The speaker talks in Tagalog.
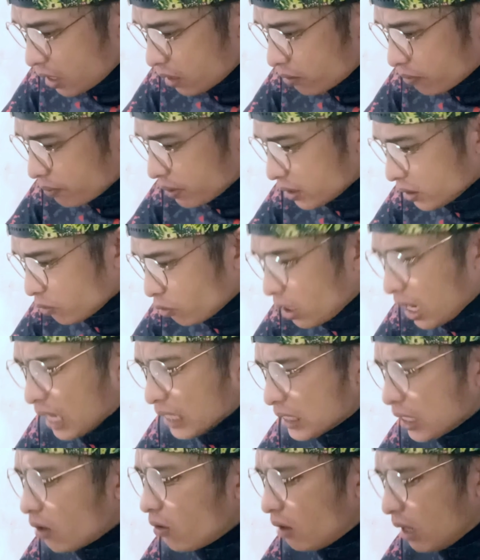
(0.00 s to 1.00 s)
na ito.
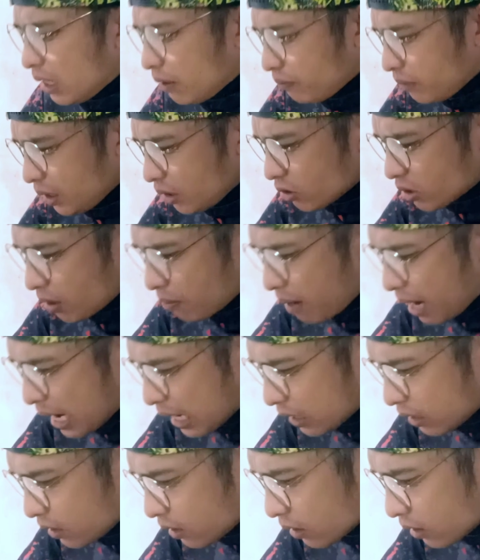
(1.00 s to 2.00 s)
Wala kasi akong alam dito sa
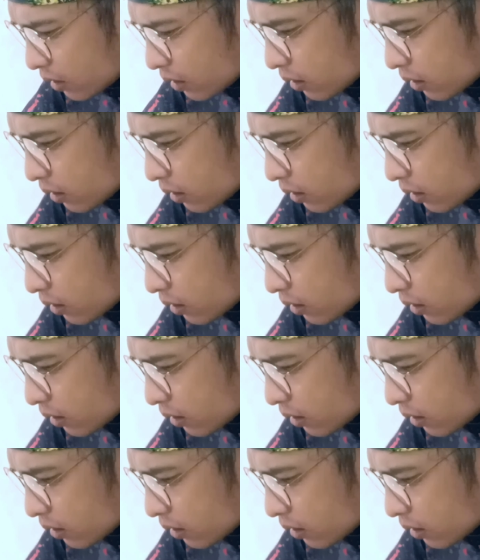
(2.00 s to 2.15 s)
bag.